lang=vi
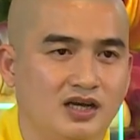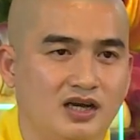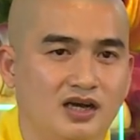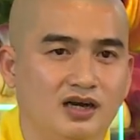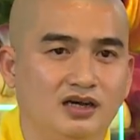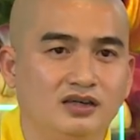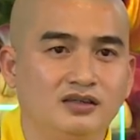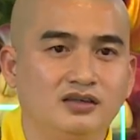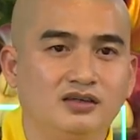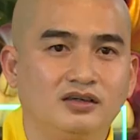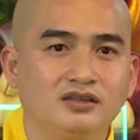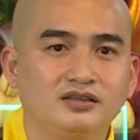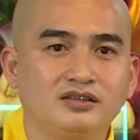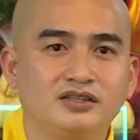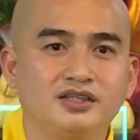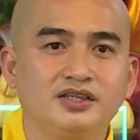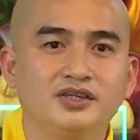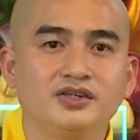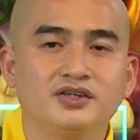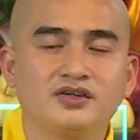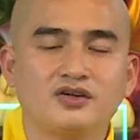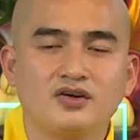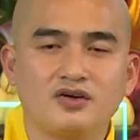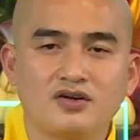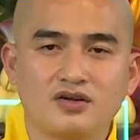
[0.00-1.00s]
ở đó tuy
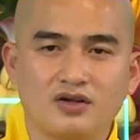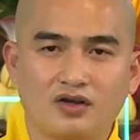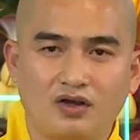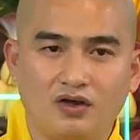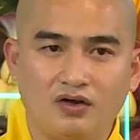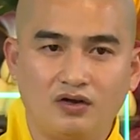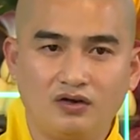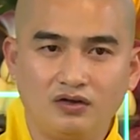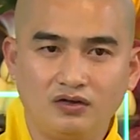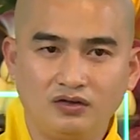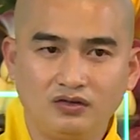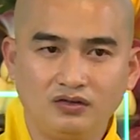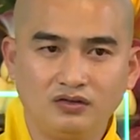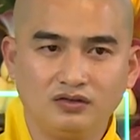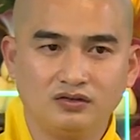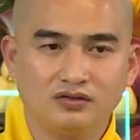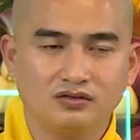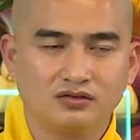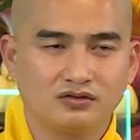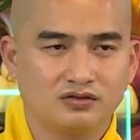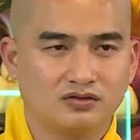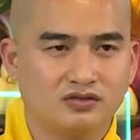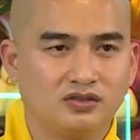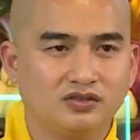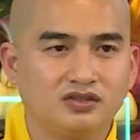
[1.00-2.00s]
có cỏ
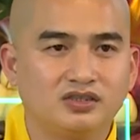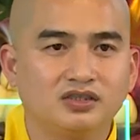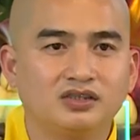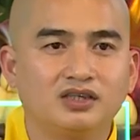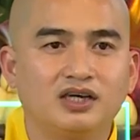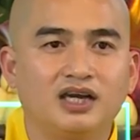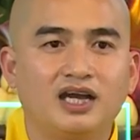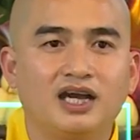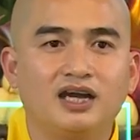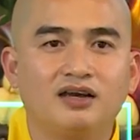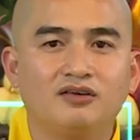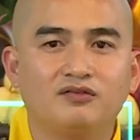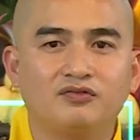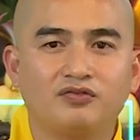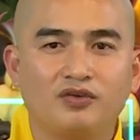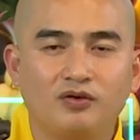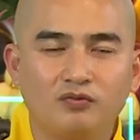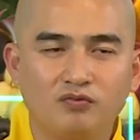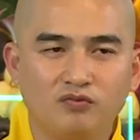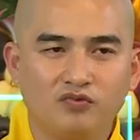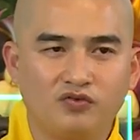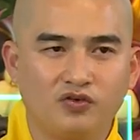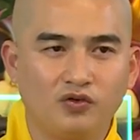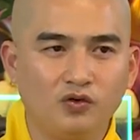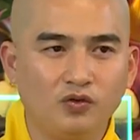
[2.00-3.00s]
có thức ăn
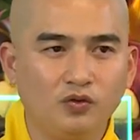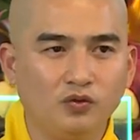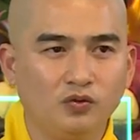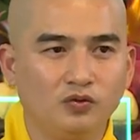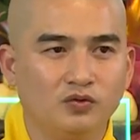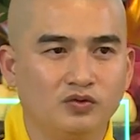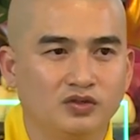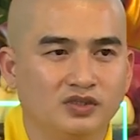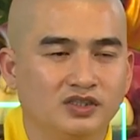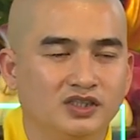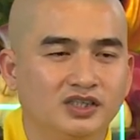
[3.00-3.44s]
phong phú